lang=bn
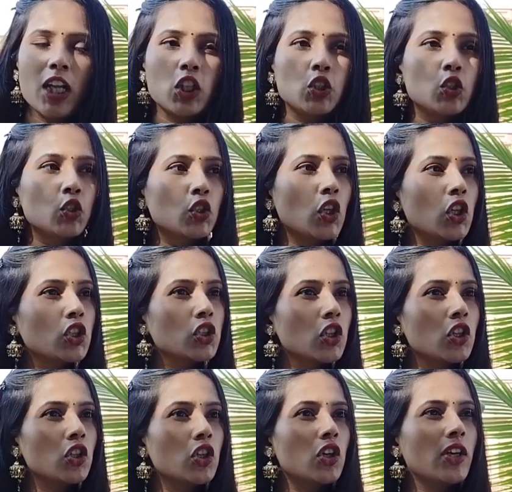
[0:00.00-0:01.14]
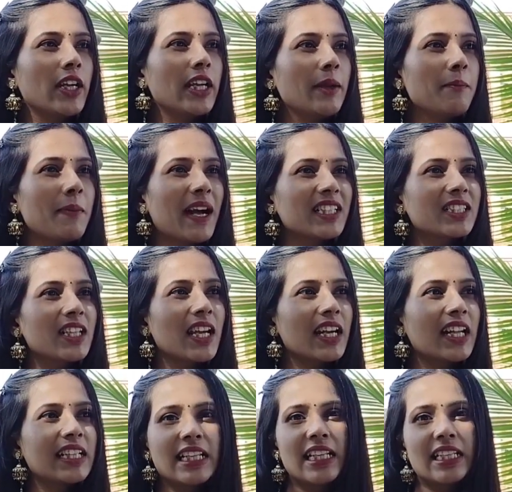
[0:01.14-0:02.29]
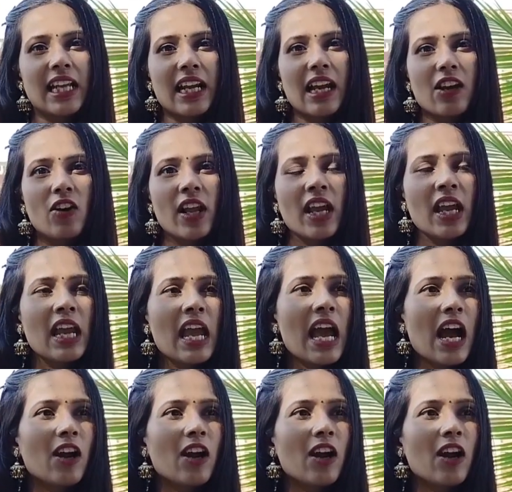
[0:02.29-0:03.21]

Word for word: করে জুতোর জন্য এই পাঁচ টাকা না তিন টাকা করে